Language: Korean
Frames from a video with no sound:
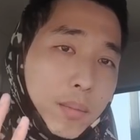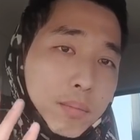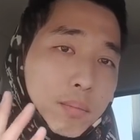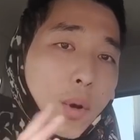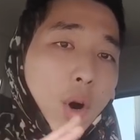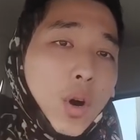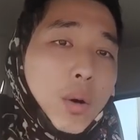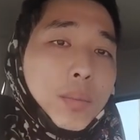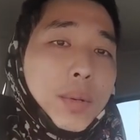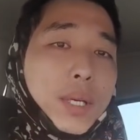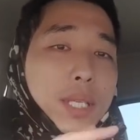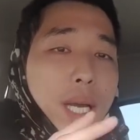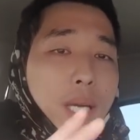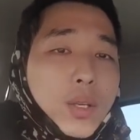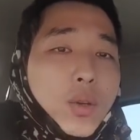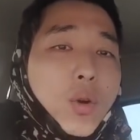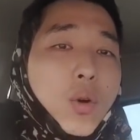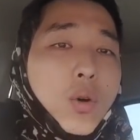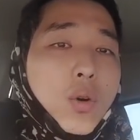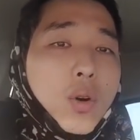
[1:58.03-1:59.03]
뭐
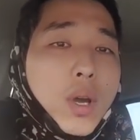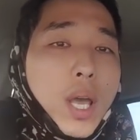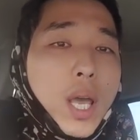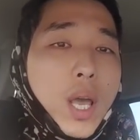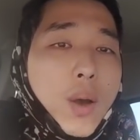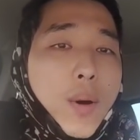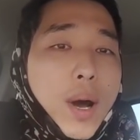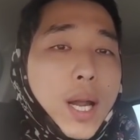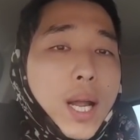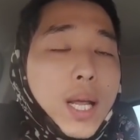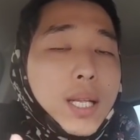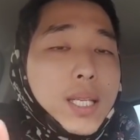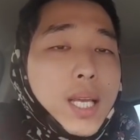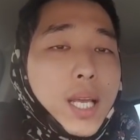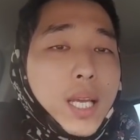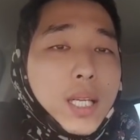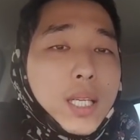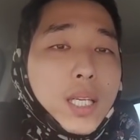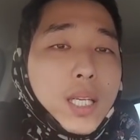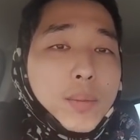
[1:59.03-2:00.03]
미장용에 관한
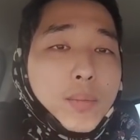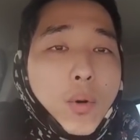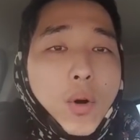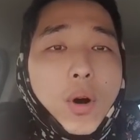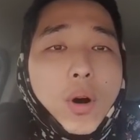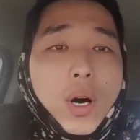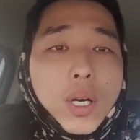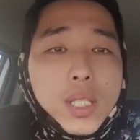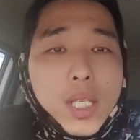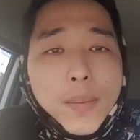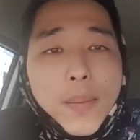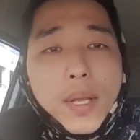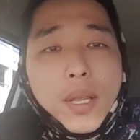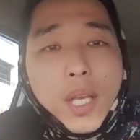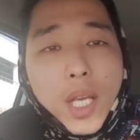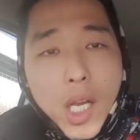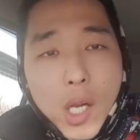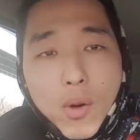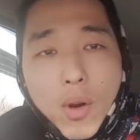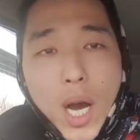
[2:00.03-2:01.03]
얘기는 뭐
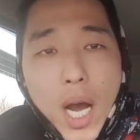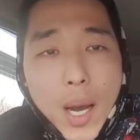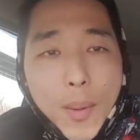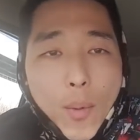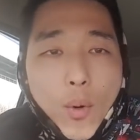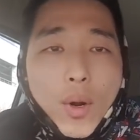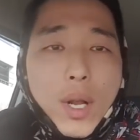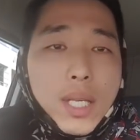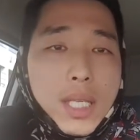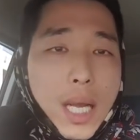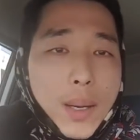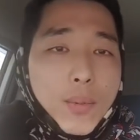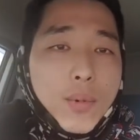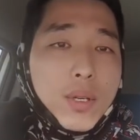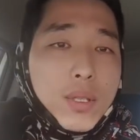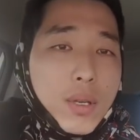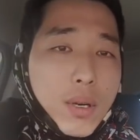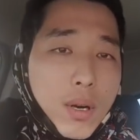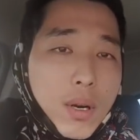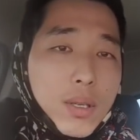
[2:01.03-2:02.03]
시멘트 1과 모래
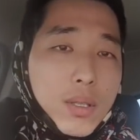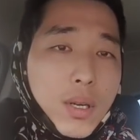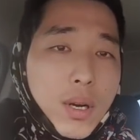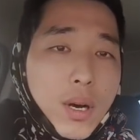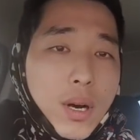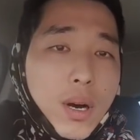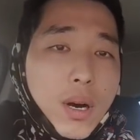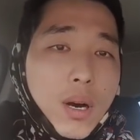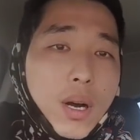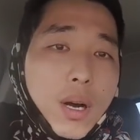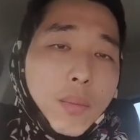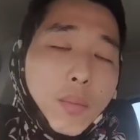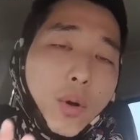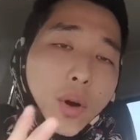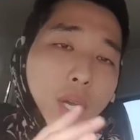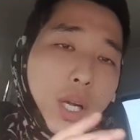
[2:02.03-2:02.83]
3을 섞어서 뭐